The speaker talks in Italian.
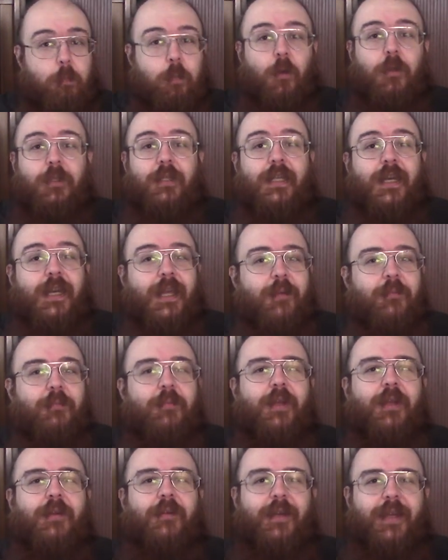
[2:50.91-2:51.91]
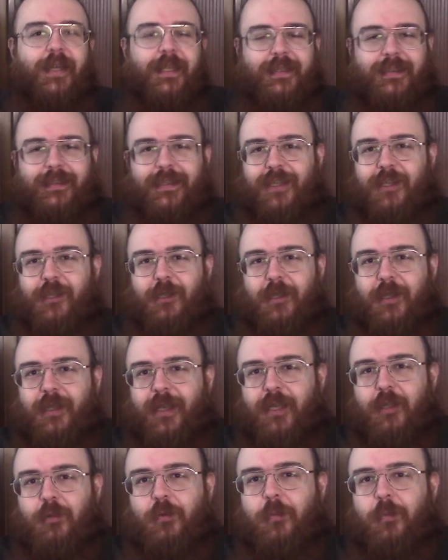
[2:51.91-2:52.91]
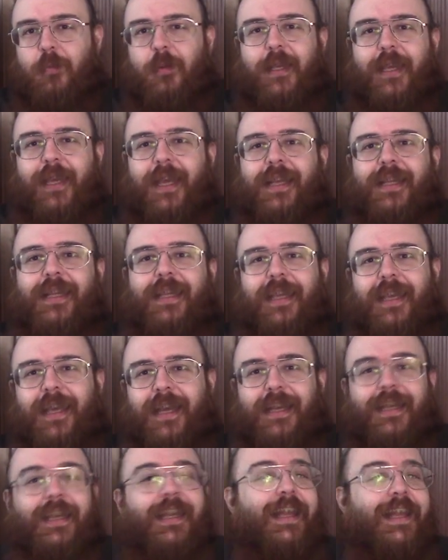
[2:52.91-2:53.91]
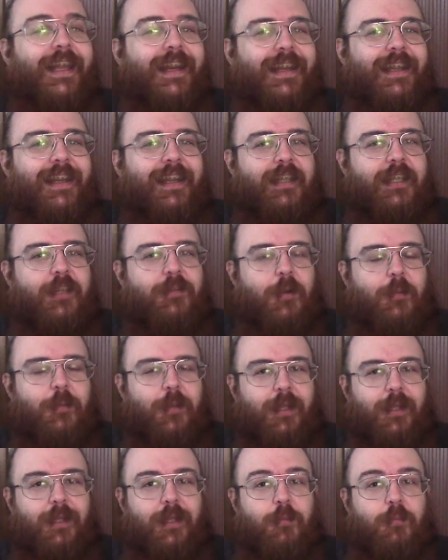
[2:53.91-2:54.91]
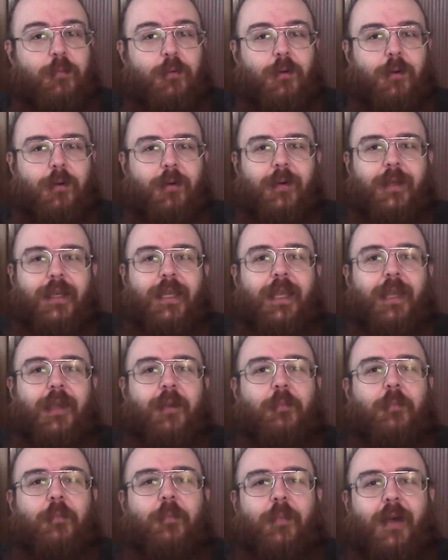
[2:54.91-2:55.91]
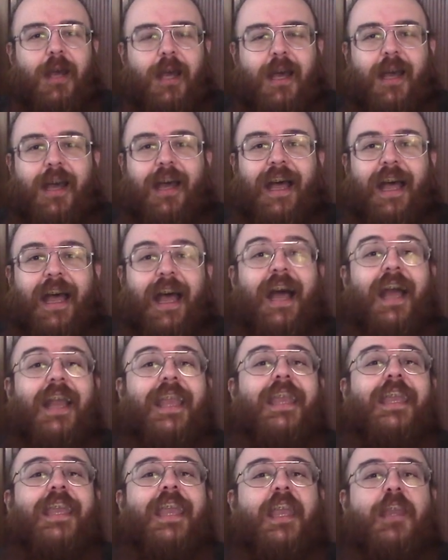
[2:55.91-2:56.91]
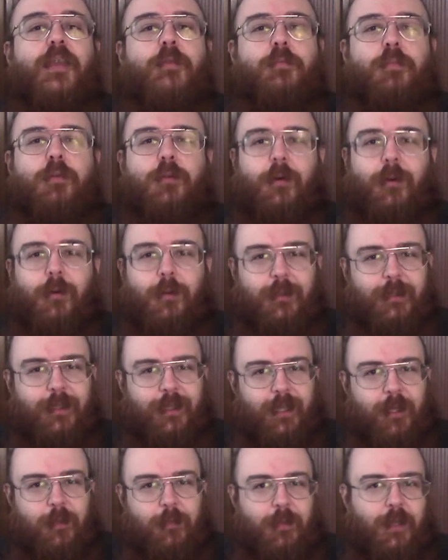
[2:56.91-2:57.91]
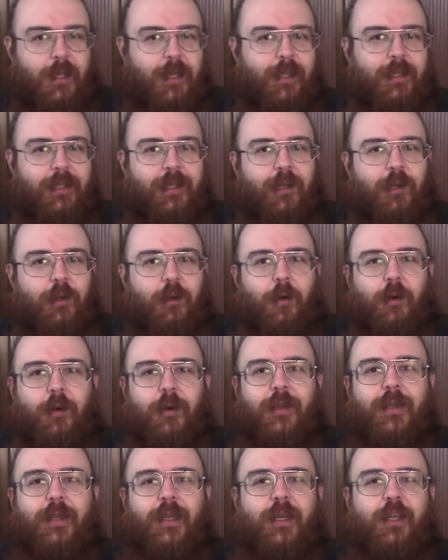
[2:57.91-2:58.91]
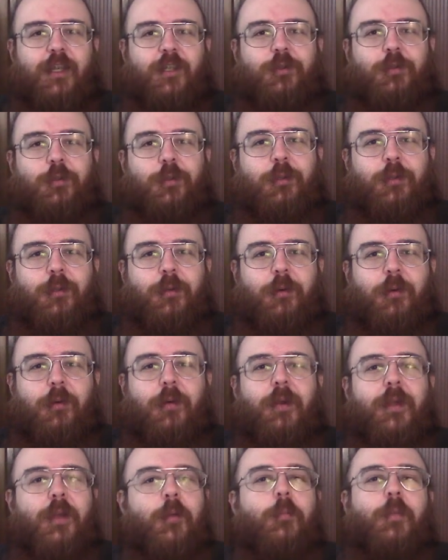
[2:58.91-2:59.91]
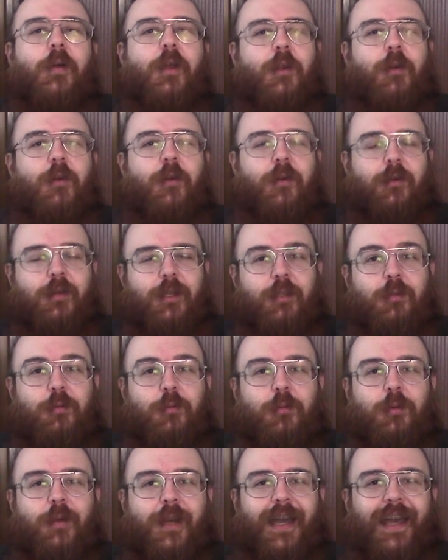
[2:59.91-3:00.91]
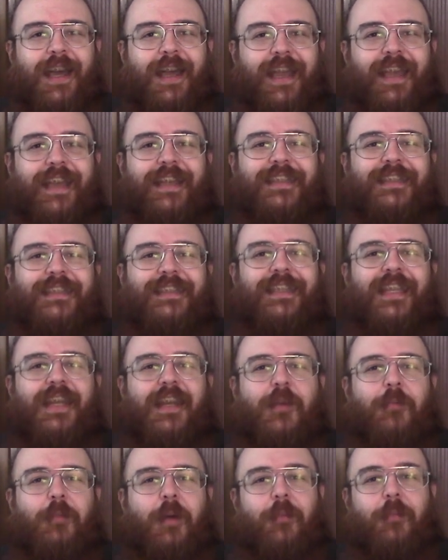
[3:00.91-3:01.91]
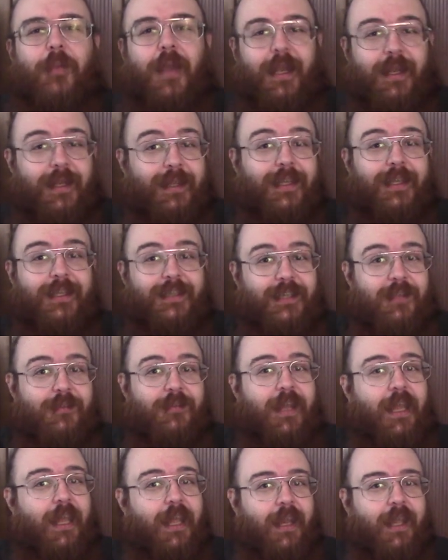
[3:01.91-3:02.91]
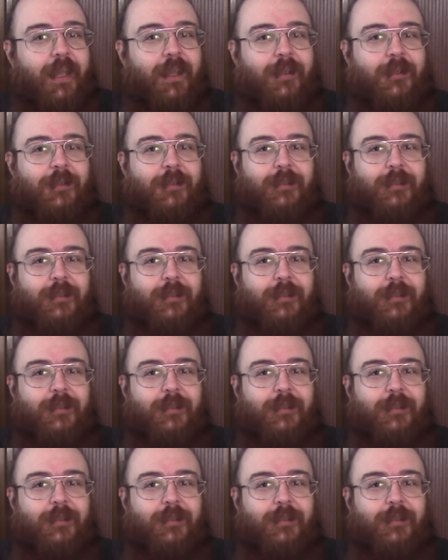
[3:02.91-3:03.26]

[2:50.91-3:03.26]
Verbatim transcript: Potrebbero esserci dei supplicanti anche relativamente buoni, ma anche i buoni nei piani dell'ordine sono per loro natura estremamente severi.